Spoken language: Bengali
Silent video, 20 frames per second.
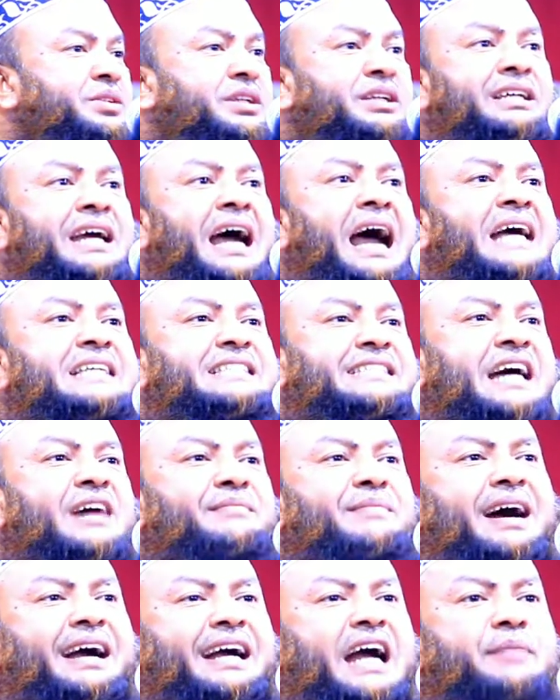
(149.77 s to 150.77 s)
দুনিয়ায়
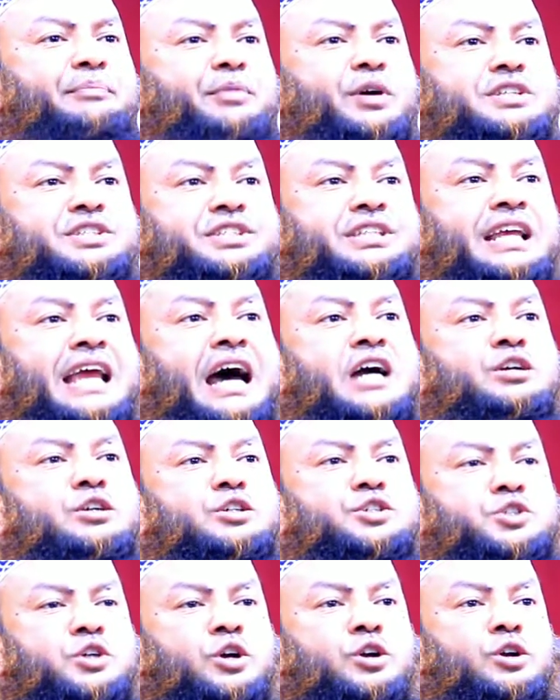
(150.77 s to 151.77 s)
জামা কাপড়
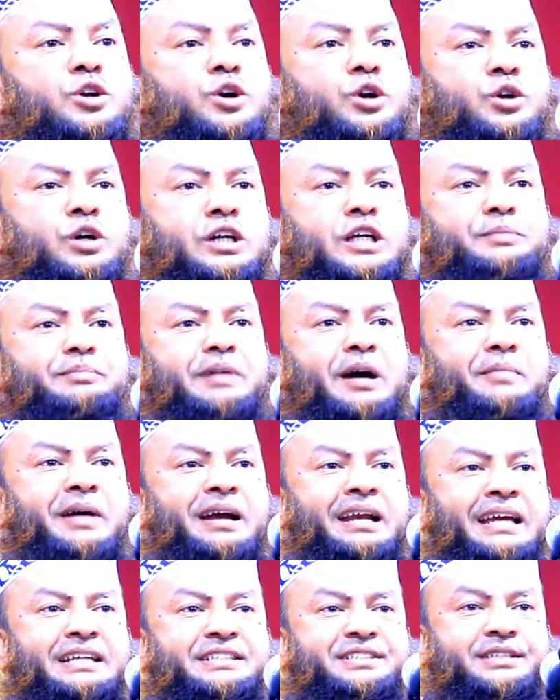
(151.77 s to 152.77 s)
সিলানোর জন্য খলিফা
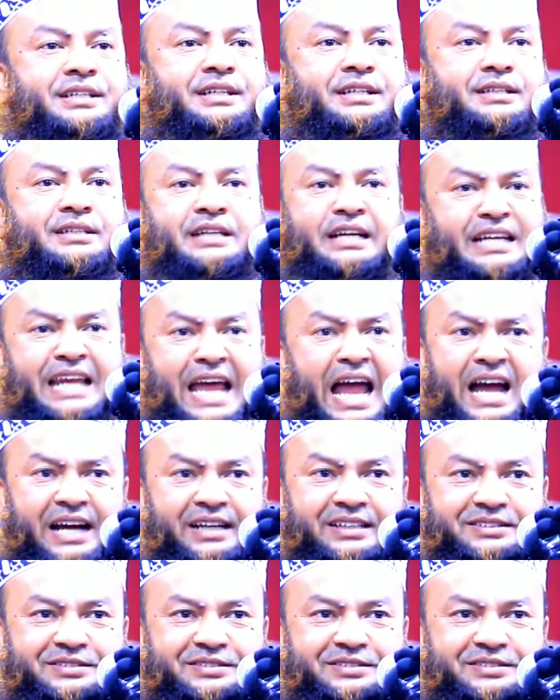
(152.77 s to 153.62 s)
বানাইছে ঠিক না